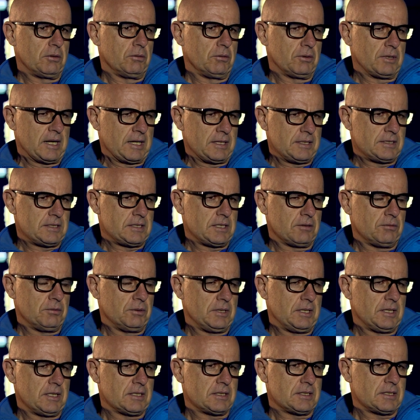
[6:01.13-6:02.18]
é um lugar de
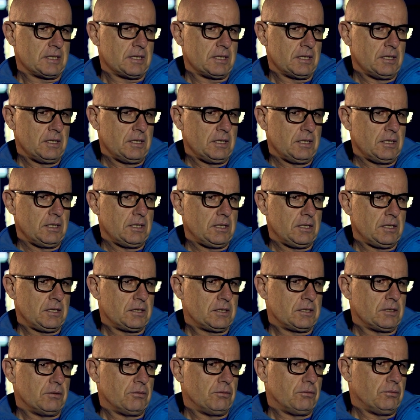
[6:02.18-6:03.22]
segurança,
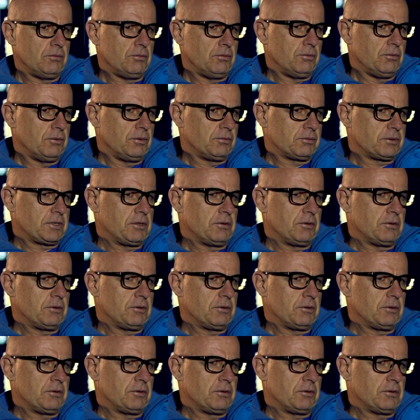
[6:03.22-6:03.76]
então o